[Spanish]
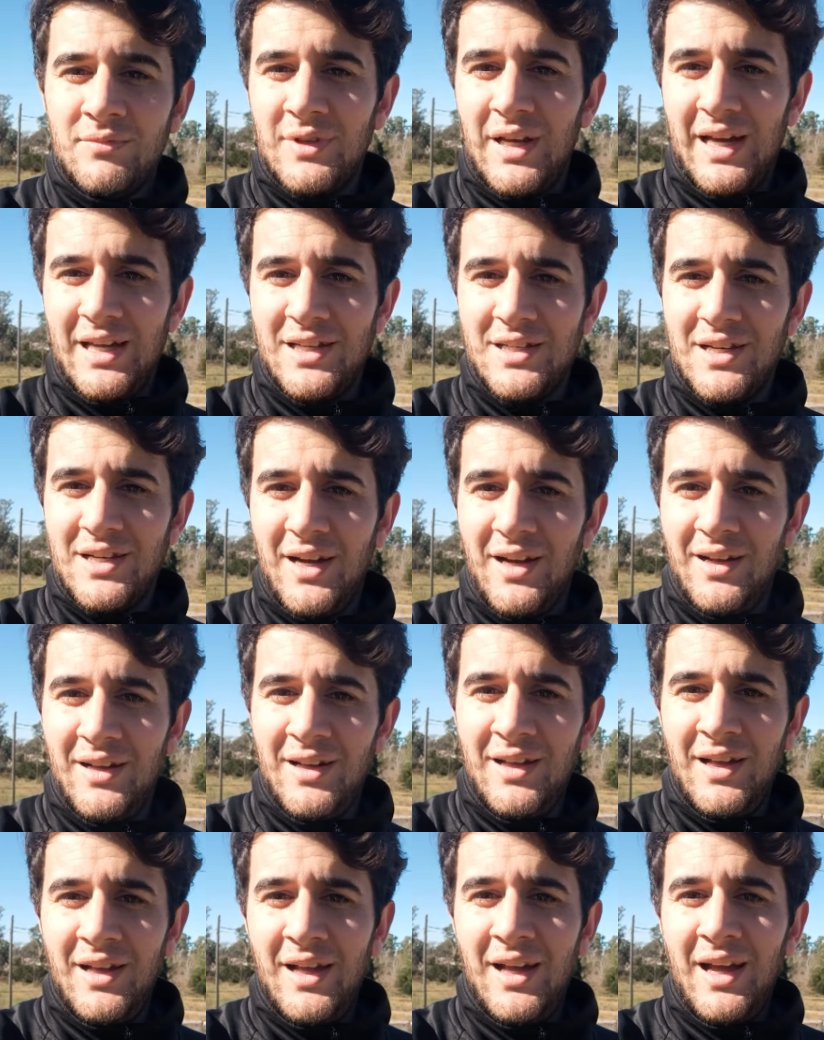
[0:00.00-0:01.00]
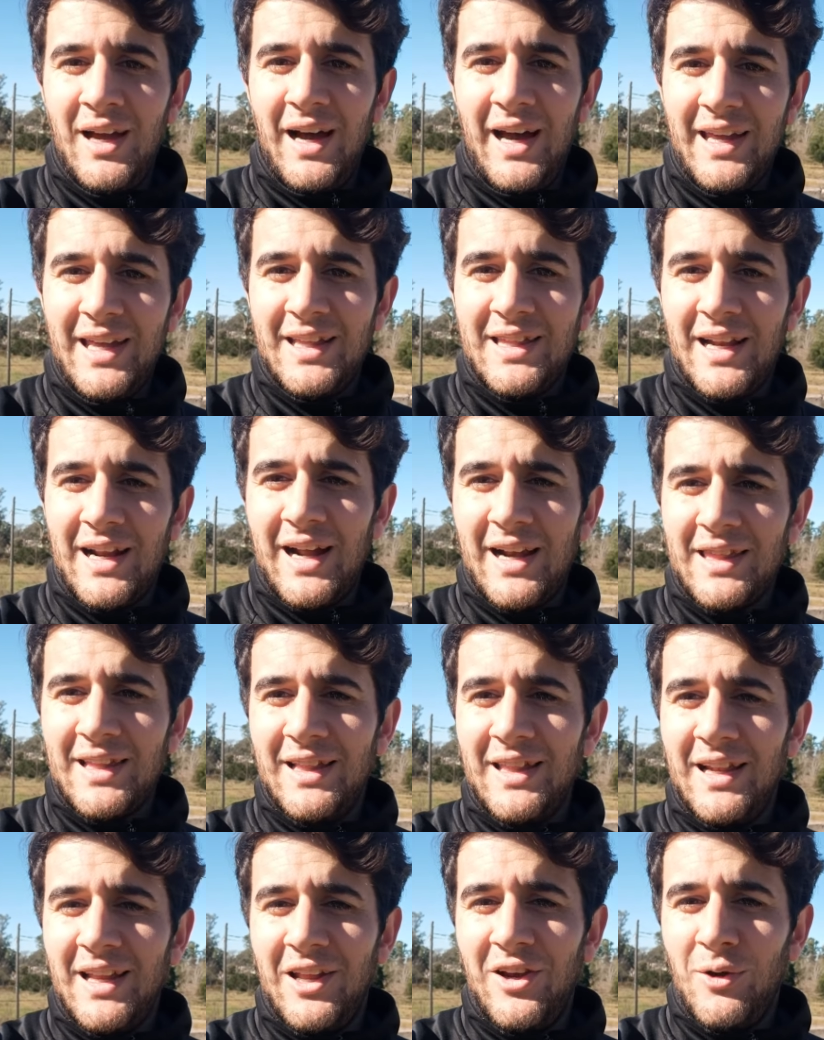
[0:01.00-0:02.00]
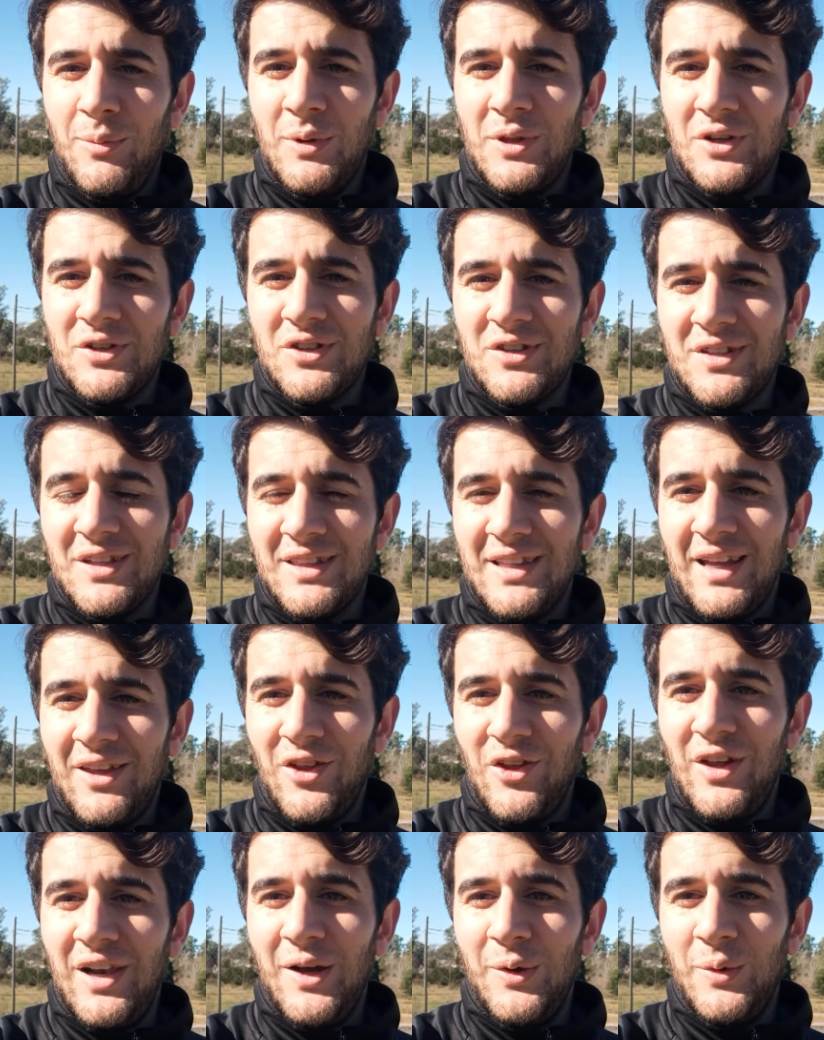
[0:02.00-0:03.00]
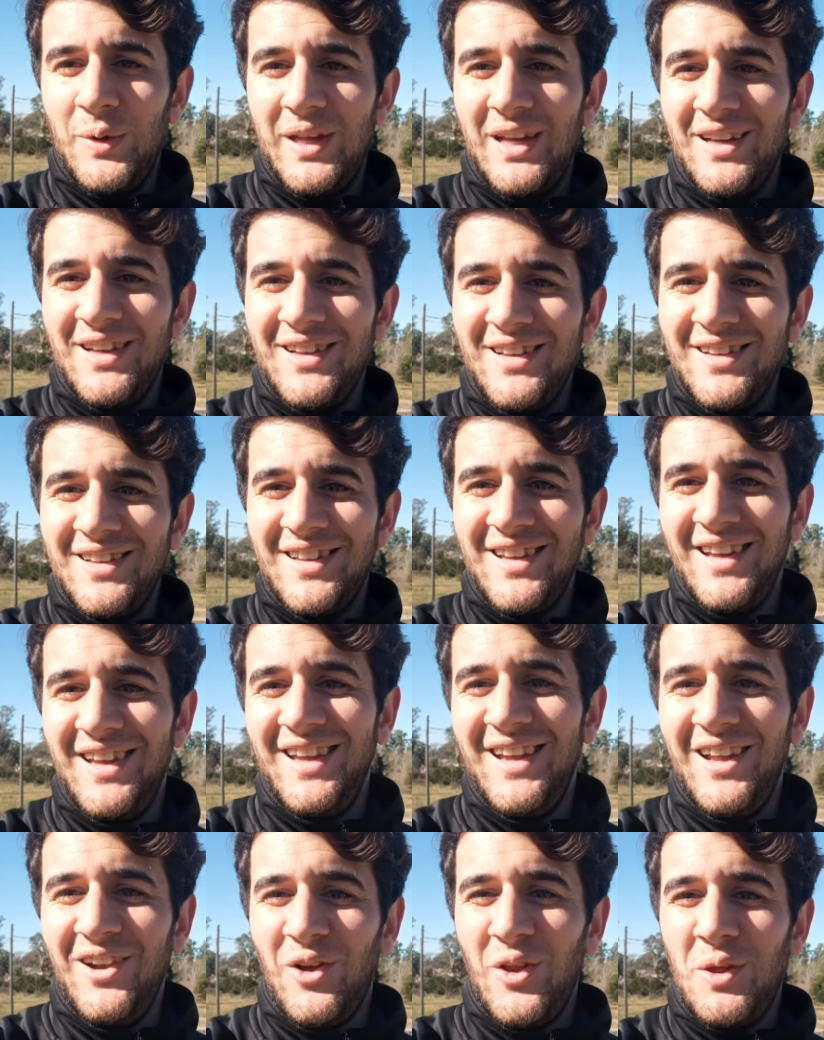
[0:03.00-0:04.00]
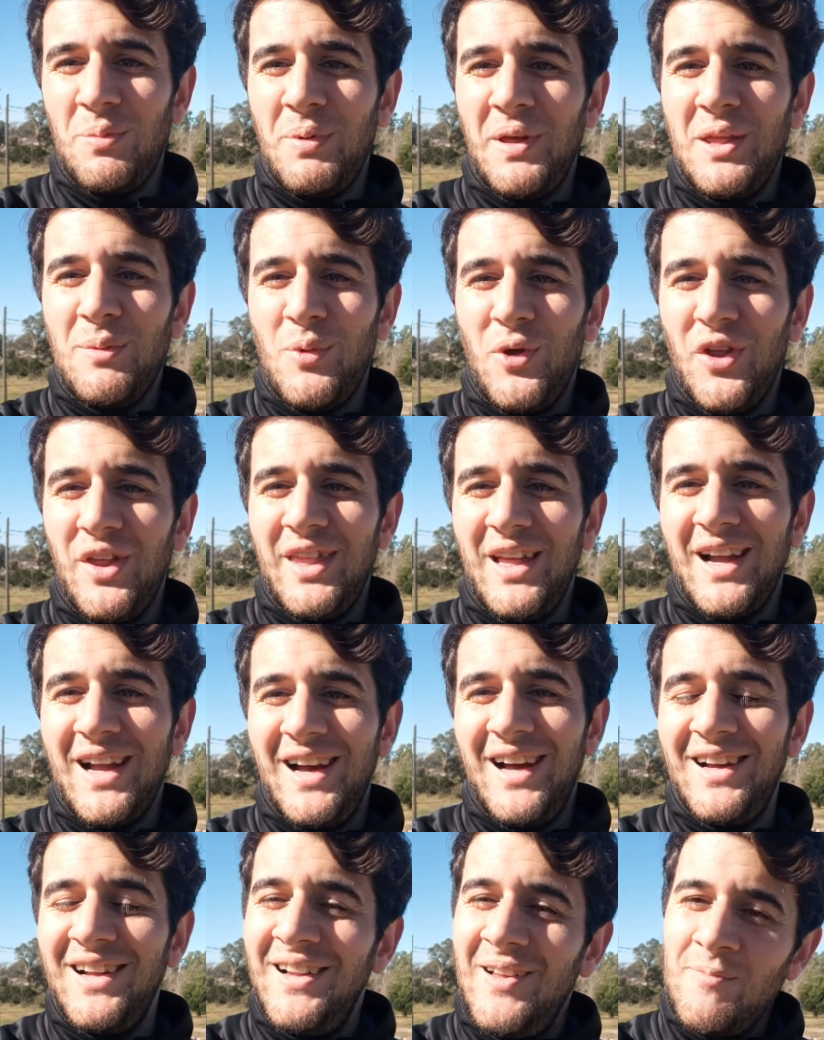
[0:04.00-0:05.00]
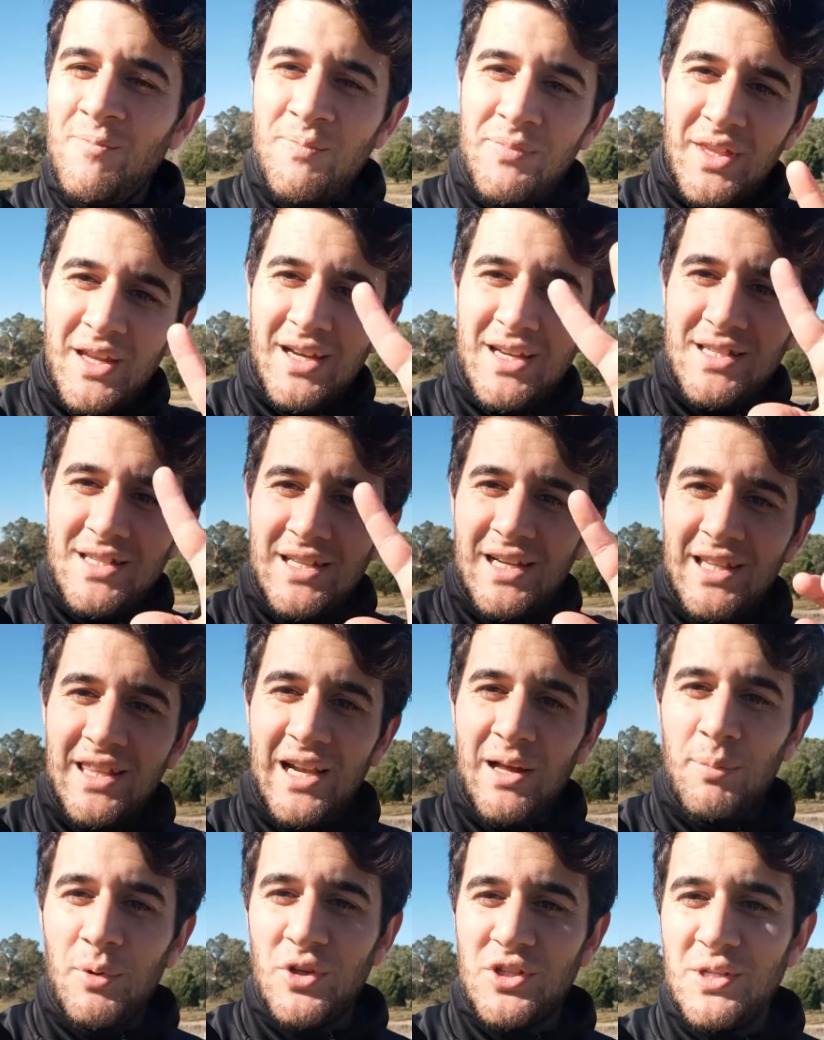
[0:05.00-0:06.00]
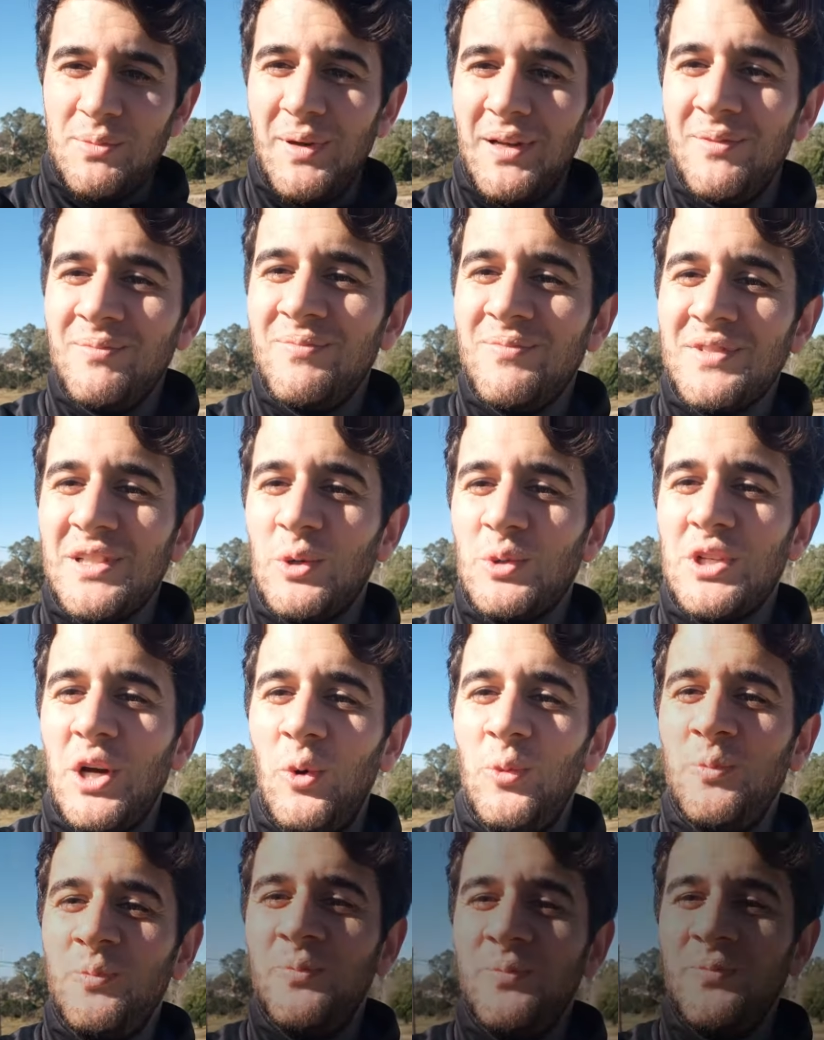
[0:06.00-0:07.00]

Ahí ya, ahí está el cartel del kilómetro 62 de la vía. Eh, nos despedimos desde acá y será hasta la próxima. Chau, chau.